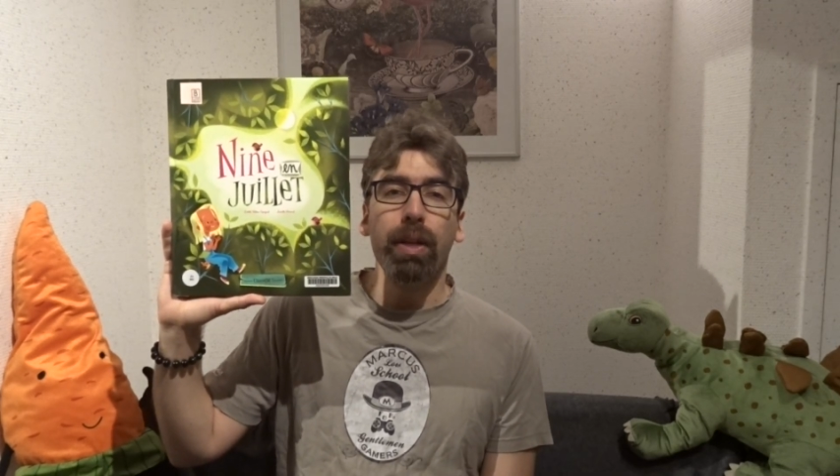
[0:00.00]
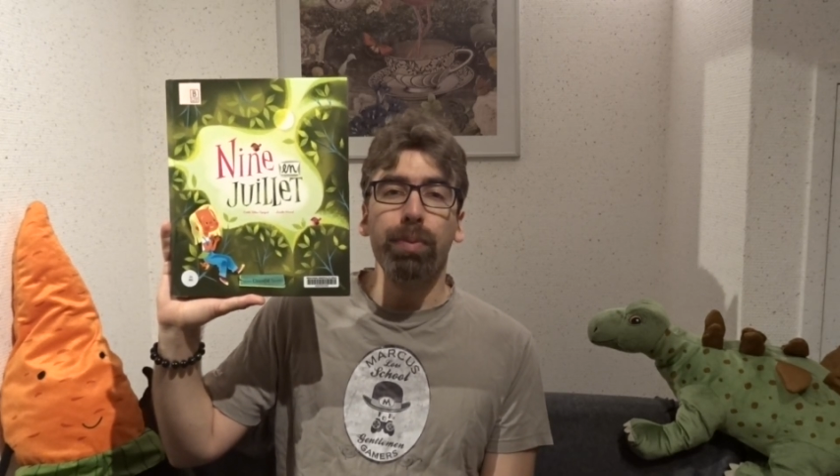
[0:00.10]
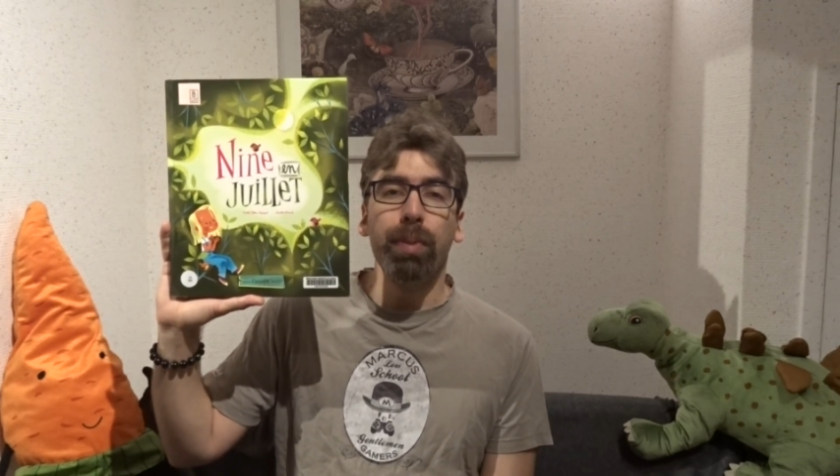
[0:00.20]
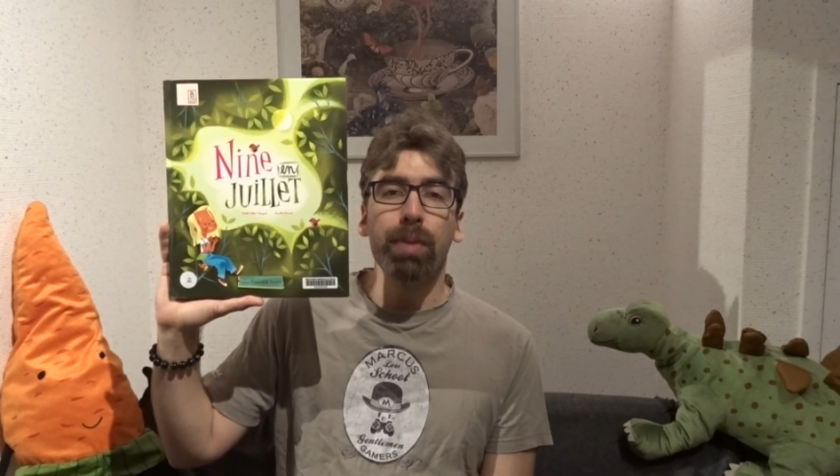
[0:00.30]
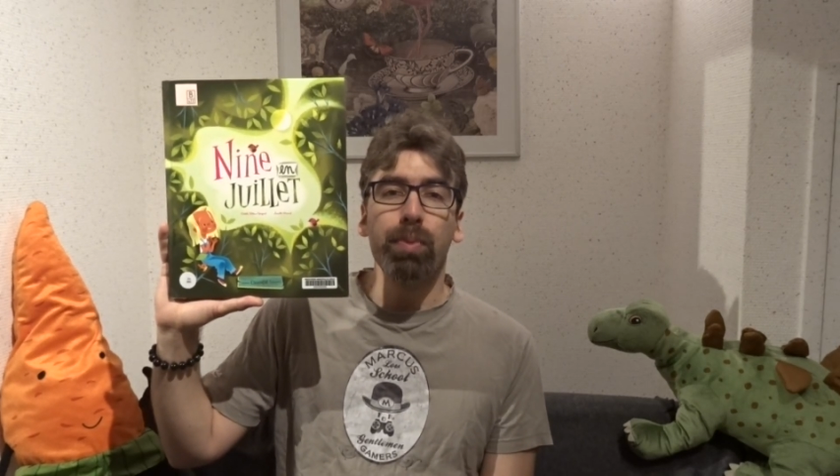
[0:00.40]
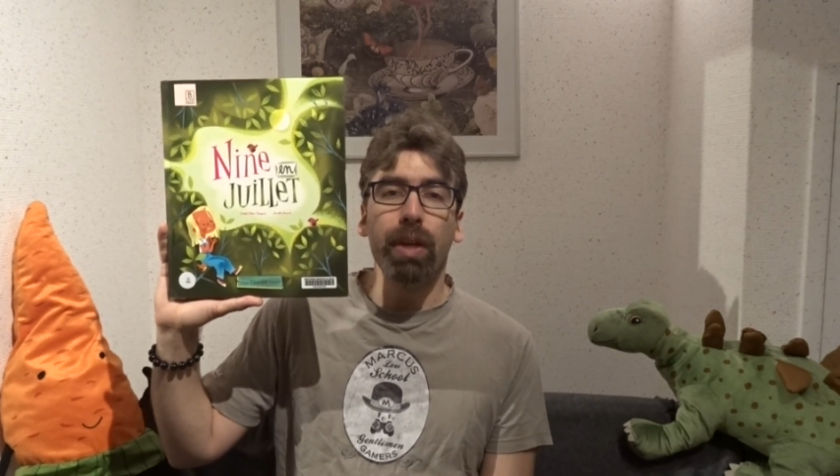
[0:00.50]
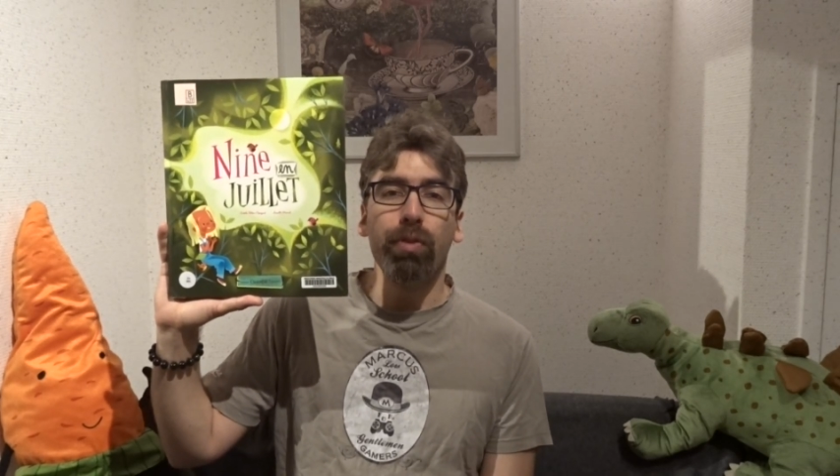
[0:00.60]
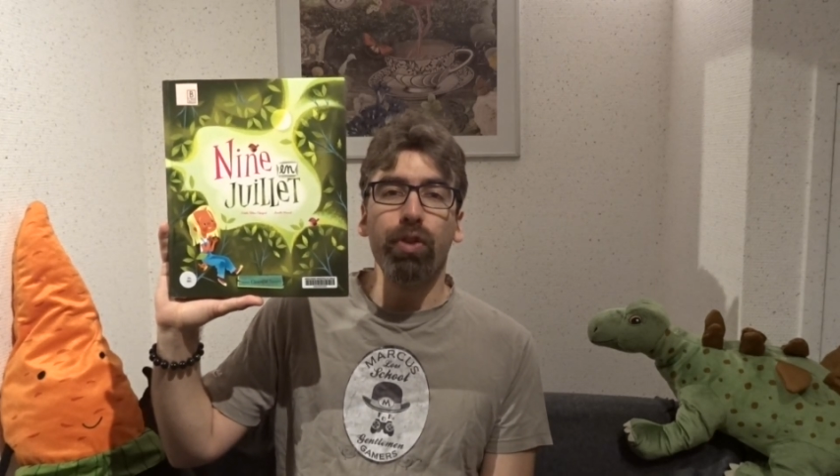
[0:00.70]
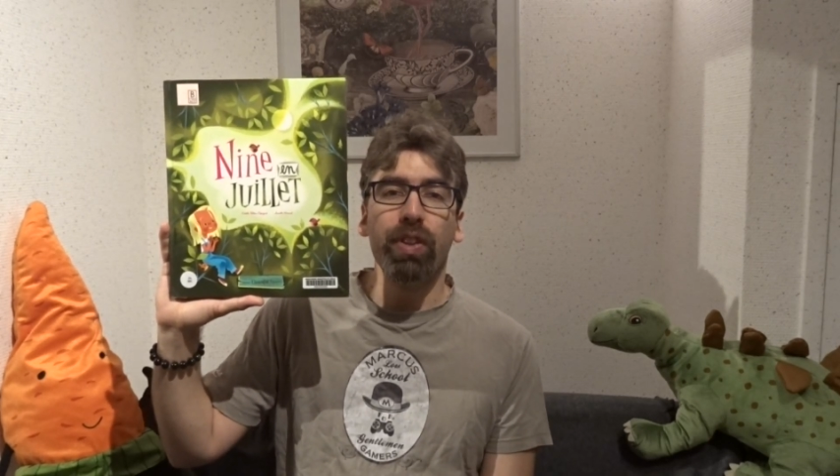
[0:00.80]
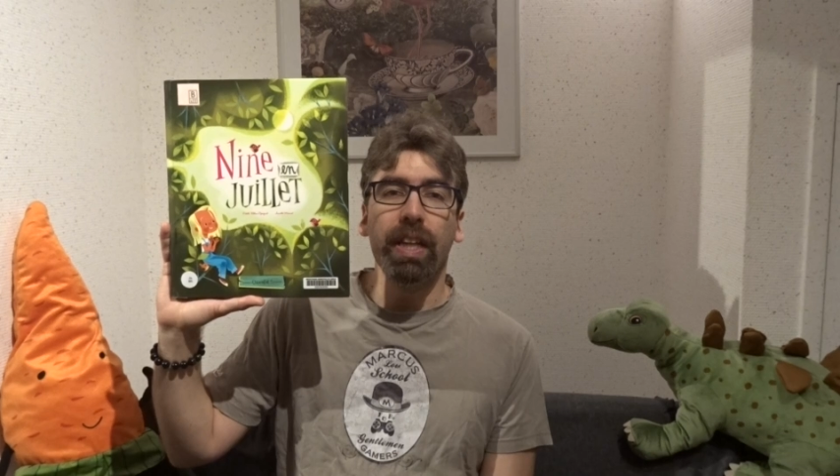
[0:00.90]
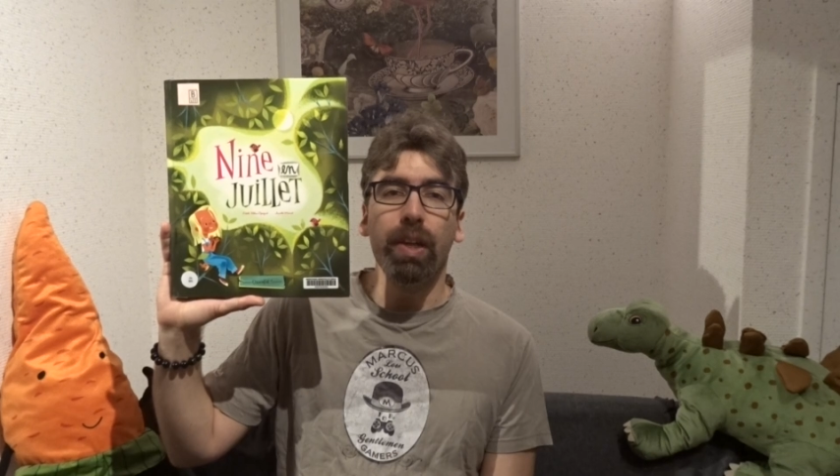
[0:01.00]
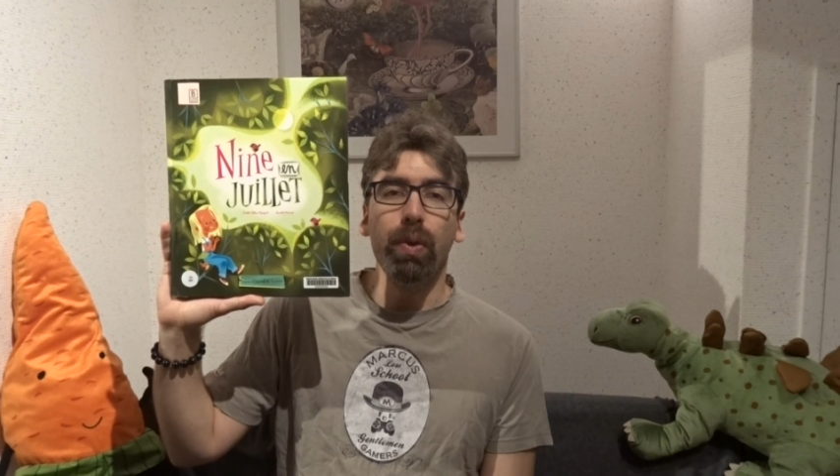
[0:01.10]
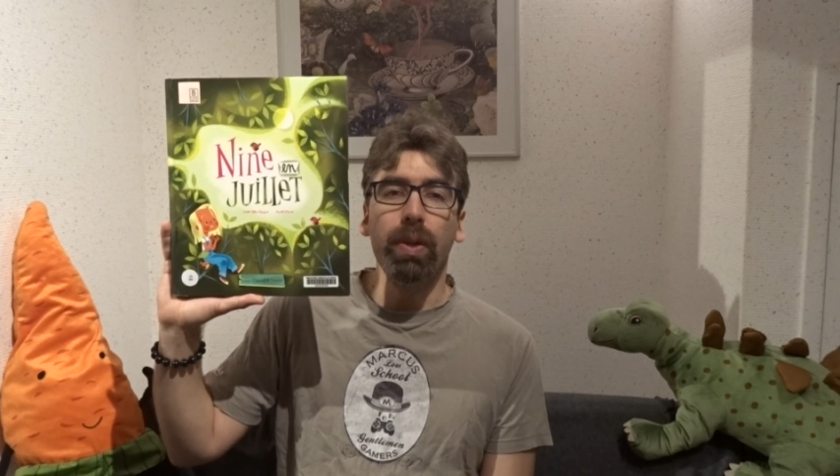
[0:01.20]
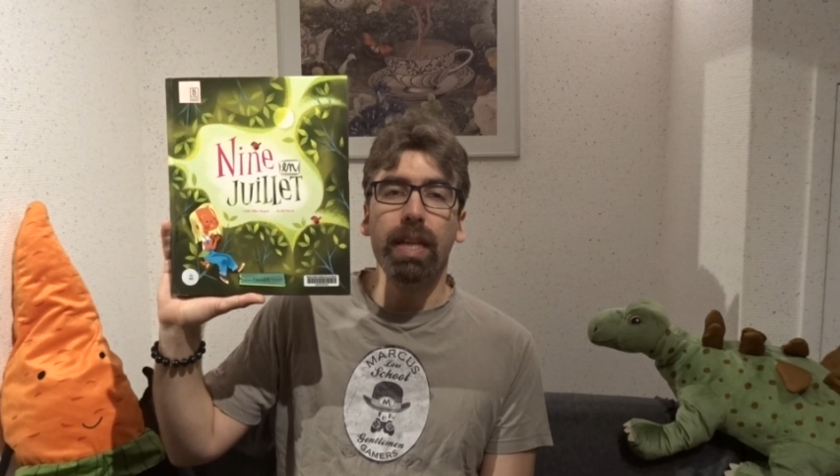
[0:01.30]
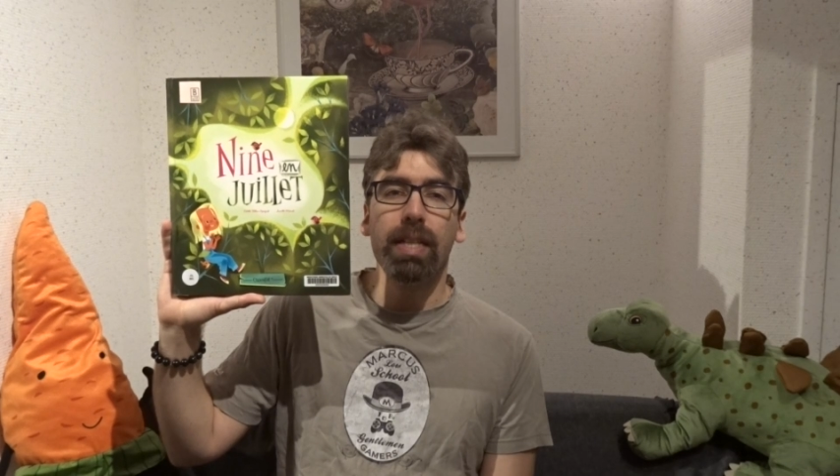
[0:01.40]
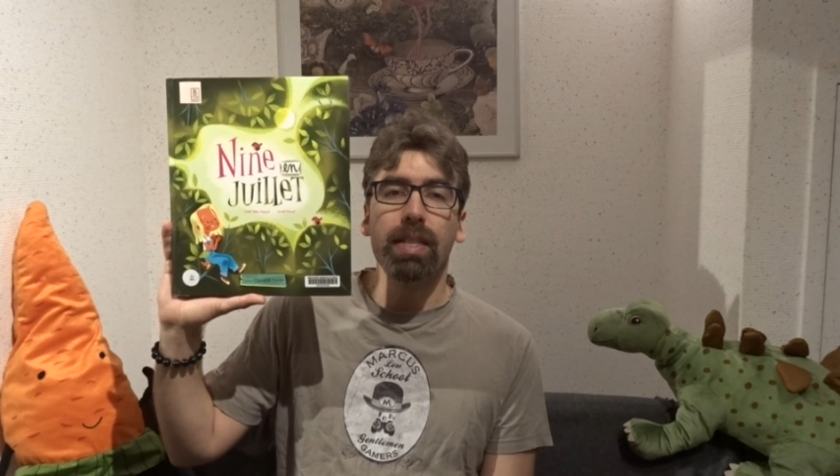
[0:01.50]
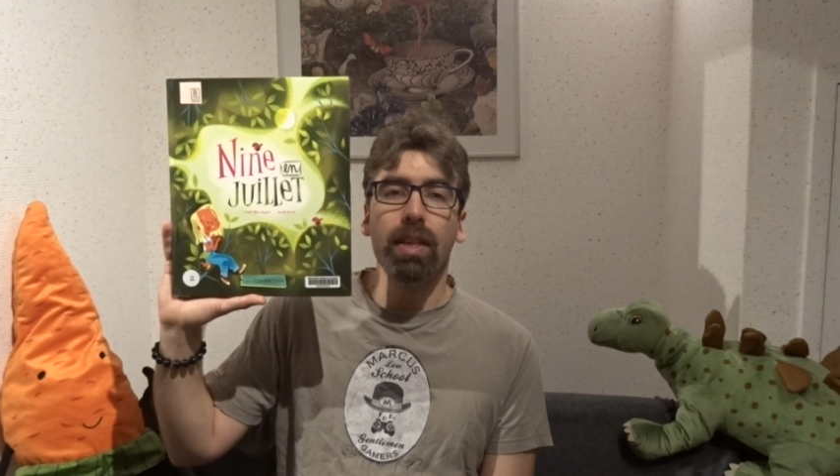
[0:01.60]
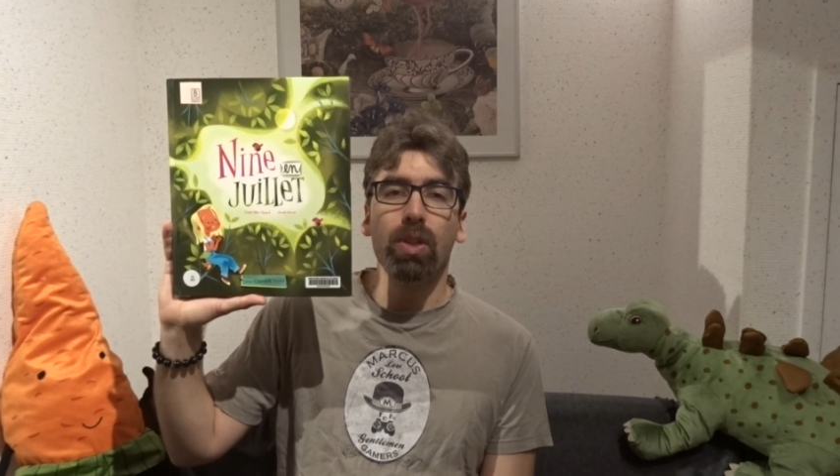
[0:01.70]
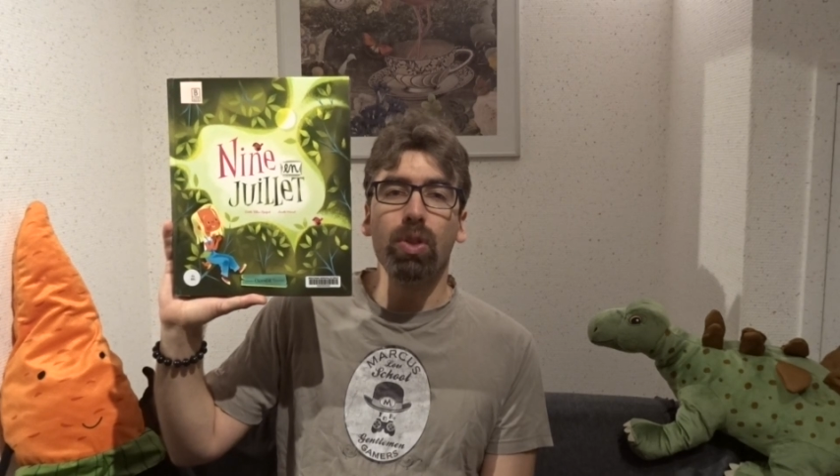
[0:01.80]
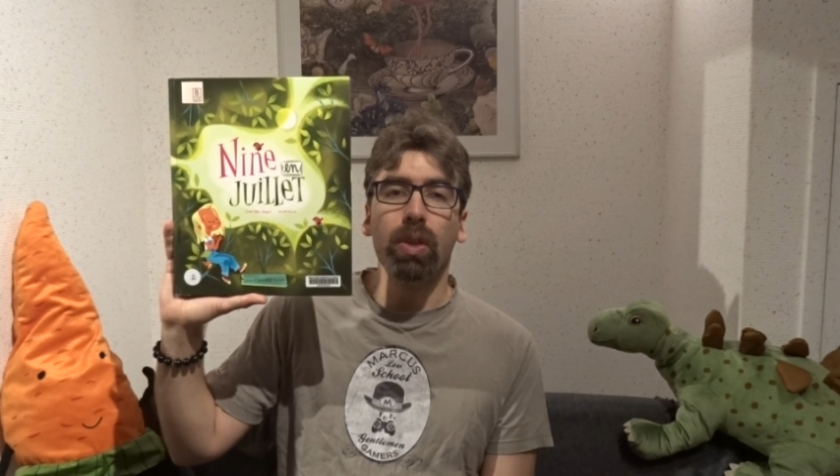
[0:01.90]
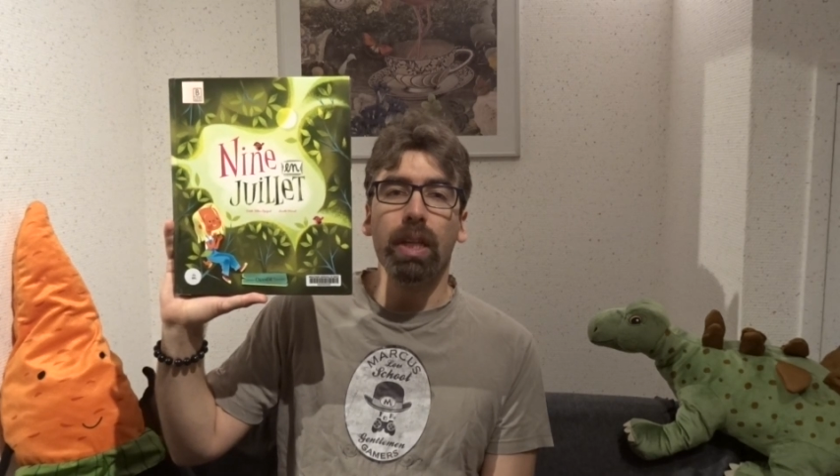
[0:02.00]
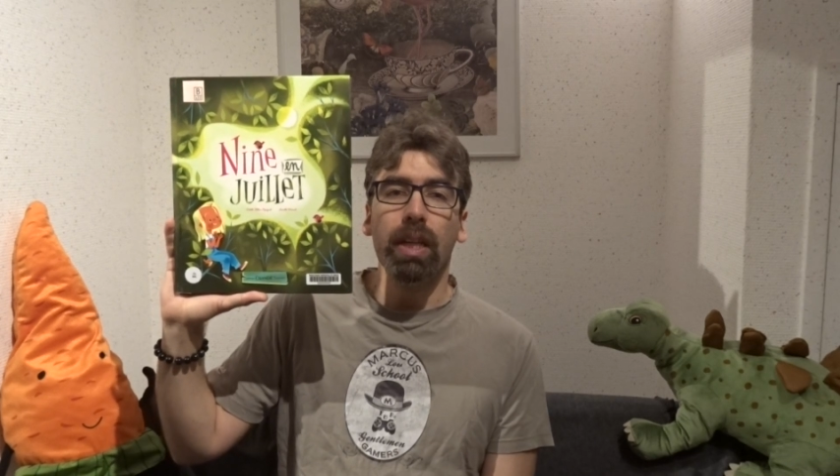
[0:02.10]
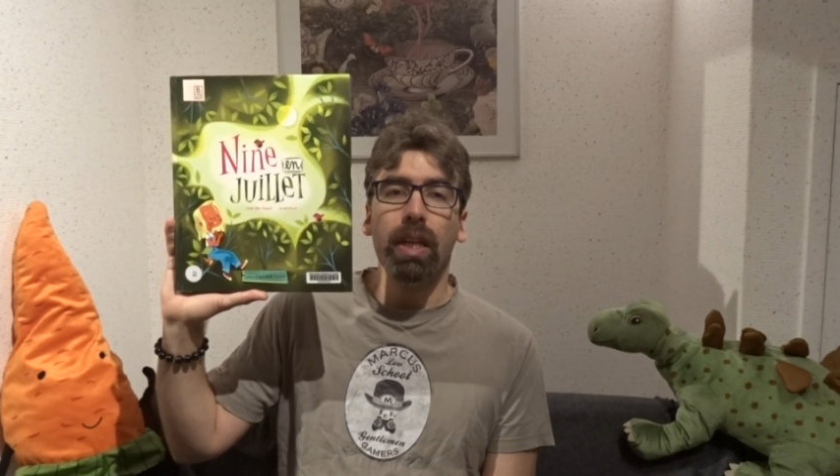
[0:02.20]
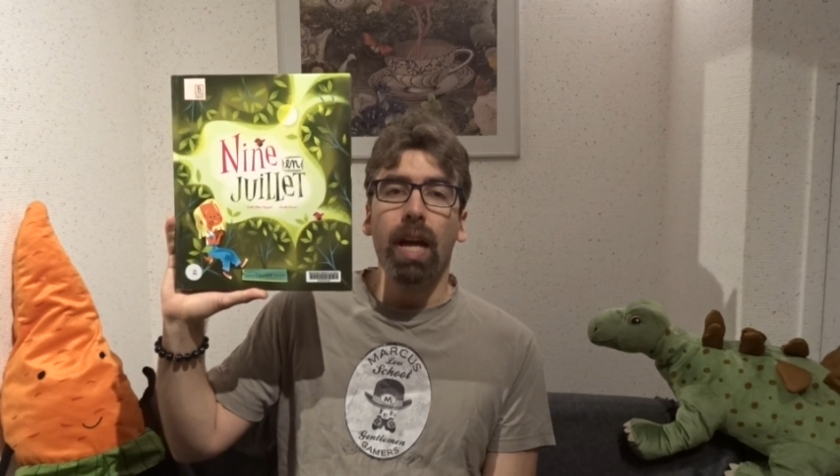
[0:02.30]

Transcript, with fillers: il ne me reste plus qu'à vous souhaiter une excellente journée,